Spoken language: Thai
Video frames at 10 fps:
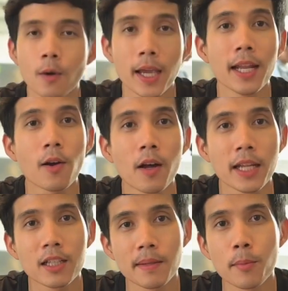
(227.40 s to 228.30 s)
โอเคเดี๋ยวก่อน
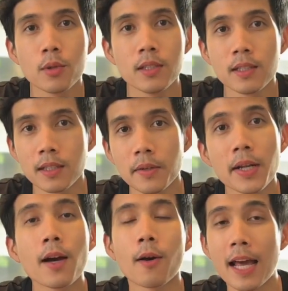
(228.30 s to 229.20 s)
ที่เราจะไปพูดถึง
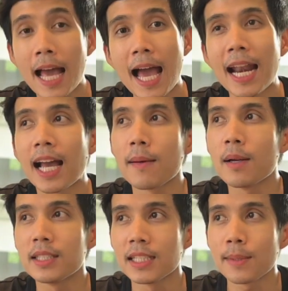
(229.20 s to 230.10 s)
เรื่องของราคานะครับ
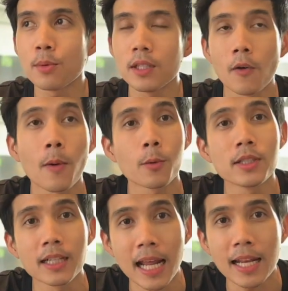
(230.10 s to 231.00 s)
เอาจริงๆถ้าพูดถึงความ
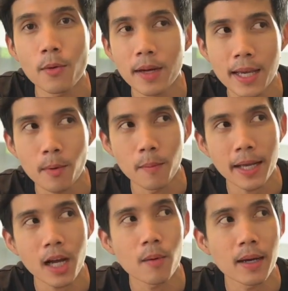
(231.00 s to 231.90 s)
รู้สึกนะ ที่วันนี้ผม
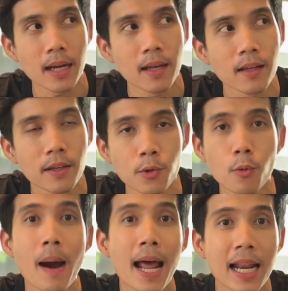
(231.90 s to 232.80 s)
ได้เข้ามาดู
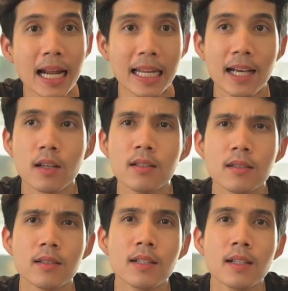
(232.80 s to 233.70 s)
บ้านหลังเนี้ย ก็
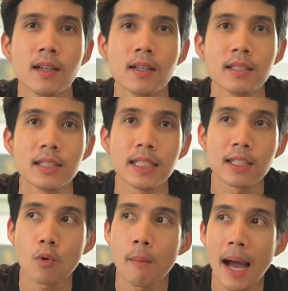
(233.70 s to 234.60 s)
คือ จริ
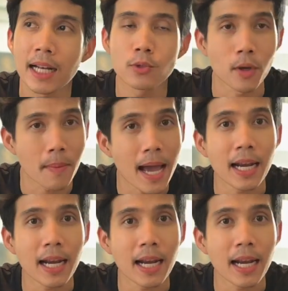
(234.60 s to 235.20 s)
ง ๆ ตัวบ้านสวยมาก